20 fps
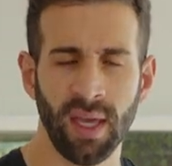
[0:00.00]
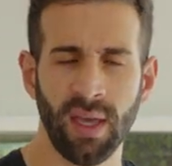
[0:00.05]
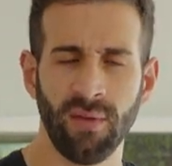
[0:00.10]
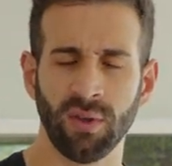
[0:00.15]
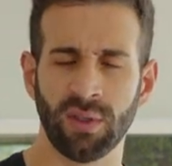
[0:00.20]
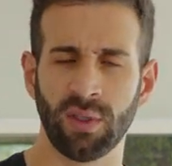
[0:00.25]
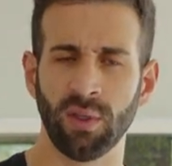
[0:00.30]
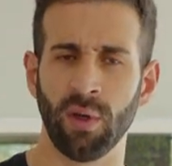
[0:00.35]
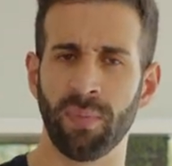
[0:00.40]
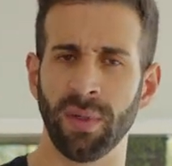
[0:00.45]
E
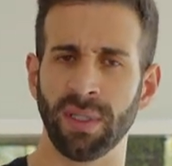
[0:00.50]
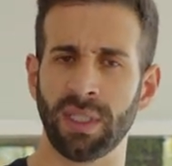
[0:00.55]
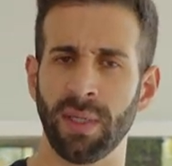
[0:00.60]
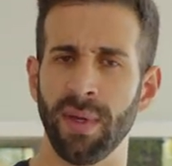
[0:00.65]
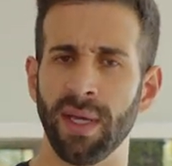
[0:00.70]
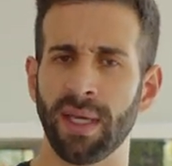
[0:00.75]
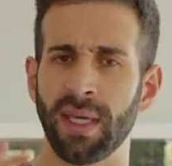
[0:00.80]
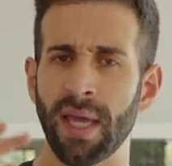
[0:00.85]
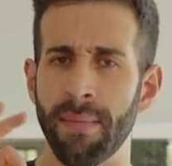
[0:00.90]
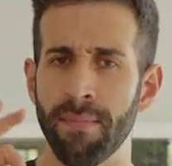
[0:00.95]
vocês vão
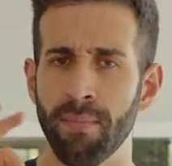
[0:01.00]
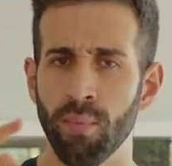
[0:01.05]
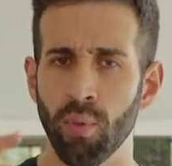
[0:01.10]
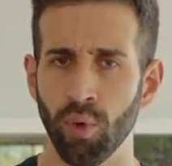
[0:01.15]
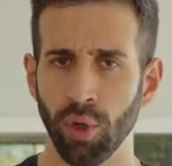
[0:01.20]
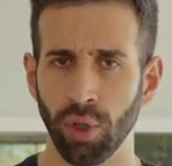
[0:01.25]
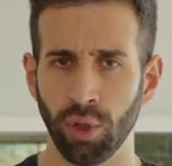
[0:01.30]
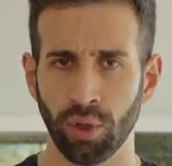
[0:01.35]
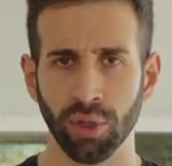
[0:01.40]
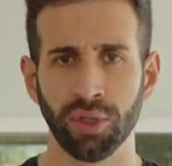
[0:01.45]
perceber que é
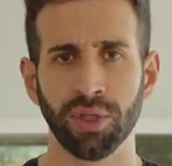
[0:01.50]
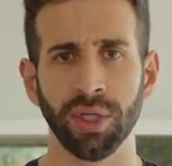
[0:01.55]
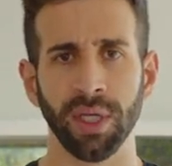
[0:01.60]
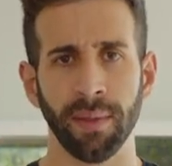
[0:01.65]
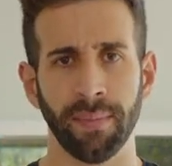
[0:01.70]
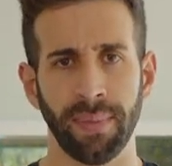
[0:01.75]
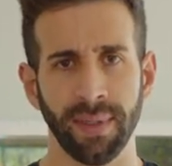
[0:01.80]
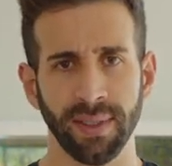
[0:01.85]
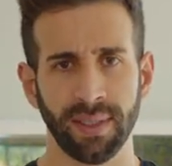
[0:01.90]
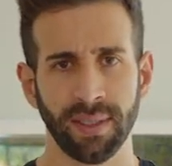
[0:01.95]
muito
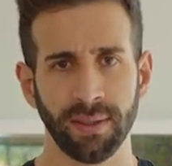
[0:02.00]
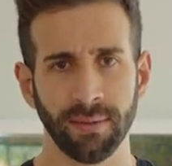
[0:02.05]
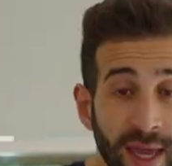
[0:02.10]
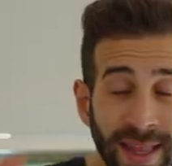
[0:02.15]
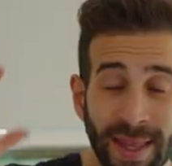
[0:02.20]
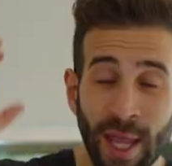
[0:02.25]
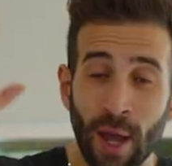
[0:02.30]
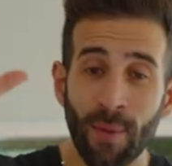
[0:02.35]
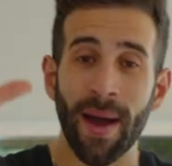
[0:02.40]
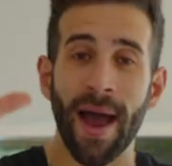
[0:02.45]
simples.
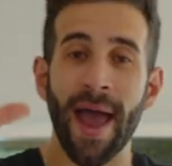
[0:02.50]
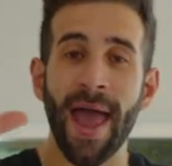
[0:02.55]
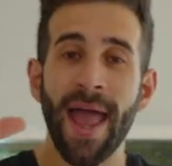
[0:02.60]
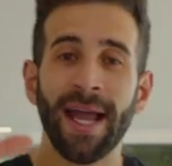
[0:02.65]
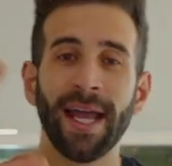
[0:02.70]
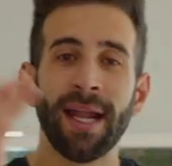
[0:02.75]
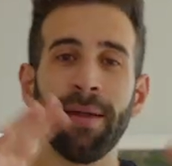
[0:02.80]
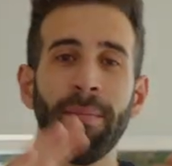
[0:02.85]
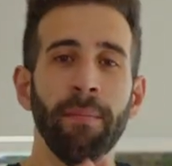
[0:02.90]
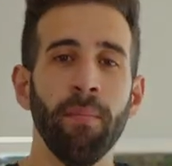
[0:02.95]
E tem uma
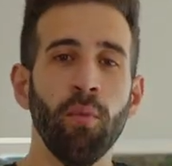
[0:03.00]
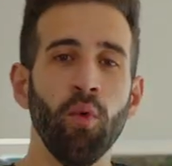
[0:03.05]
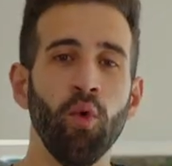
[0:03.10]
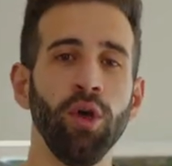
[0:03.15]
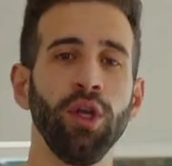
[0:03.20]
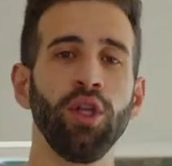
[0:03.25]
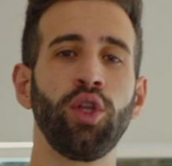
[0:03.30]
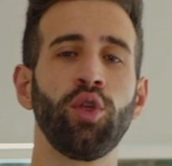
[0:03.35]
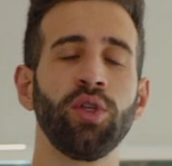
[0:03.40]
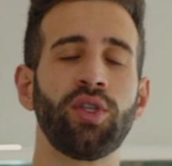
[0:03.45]
regra
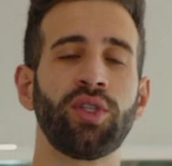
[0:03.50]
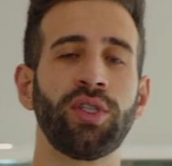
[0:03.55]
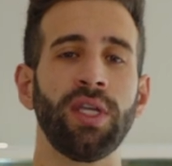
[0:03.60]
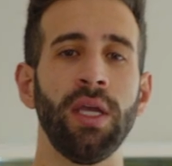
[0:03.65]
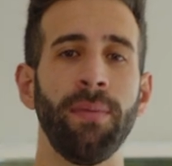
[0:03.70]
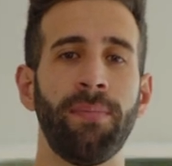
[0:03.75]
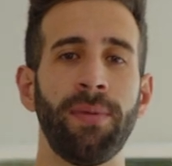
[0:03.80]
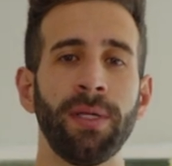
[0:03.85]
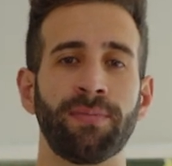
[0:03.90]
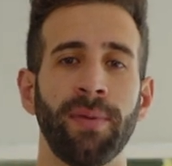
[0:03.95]
muito
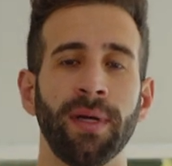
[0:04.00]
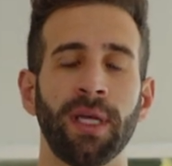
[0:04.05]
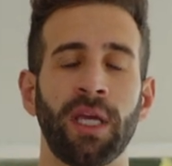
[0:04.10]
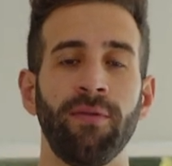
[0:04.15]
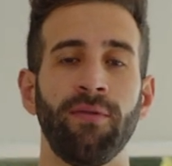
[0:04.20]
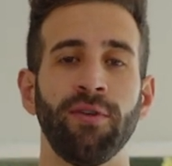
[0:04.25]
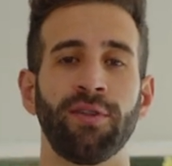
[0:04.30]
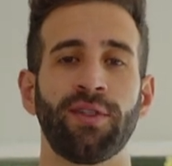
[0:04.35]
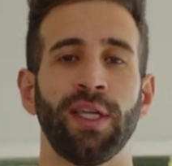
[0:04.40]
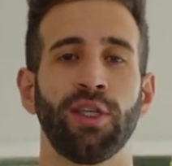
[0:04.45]
simples para
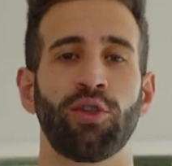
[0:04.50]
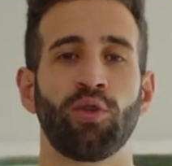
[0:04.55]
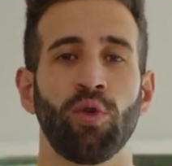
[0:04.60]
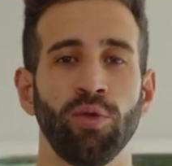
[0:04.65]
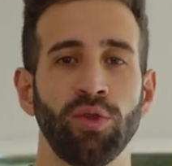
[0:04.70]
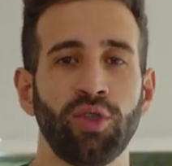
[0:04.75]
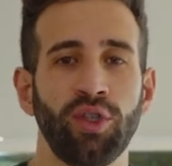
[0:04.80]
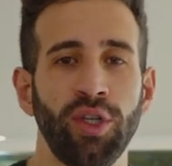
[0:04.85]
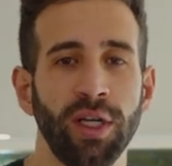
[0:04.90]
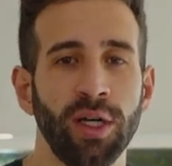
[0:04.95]
que vocês
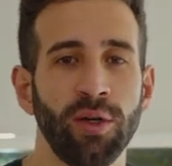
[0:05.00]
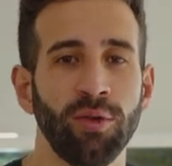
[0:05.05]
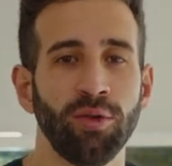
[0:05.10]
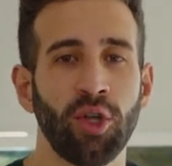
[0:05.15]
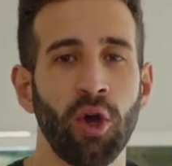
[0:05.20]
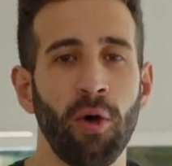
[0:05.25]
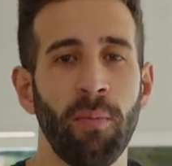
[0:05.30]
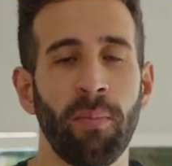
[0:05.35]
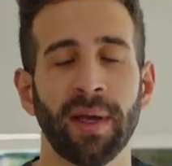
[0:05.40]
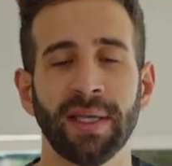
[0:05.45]
consigam
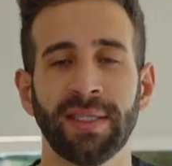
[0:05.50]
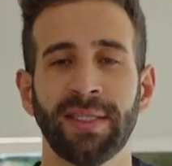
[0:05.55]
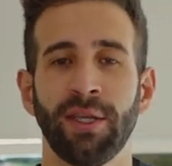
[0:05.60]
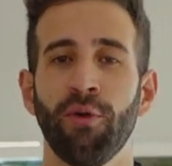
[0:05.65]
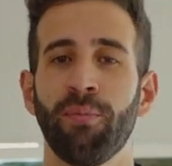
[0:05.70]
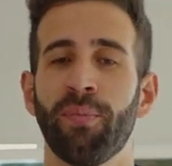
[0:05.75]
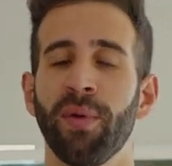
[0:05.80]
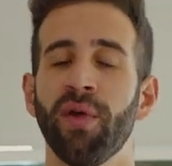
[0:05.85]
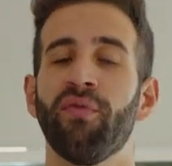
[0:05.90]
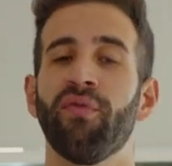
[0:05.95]
ter o
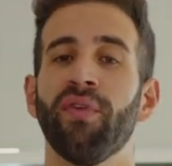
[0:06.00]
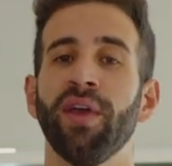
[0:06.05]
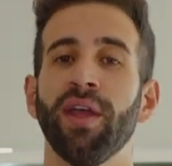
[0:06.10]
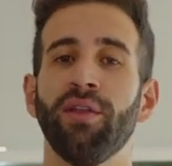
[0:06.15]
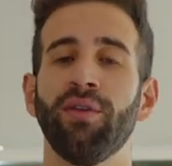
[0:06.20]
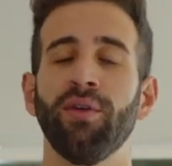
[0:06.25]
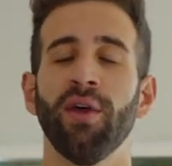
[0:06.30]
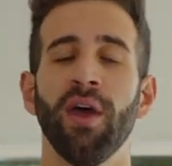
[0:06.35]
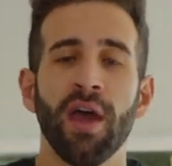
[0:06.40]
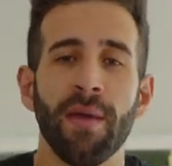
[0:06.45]
passeio
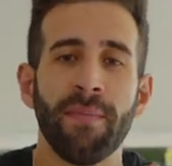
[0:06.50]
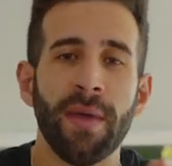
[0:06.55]
perfeito.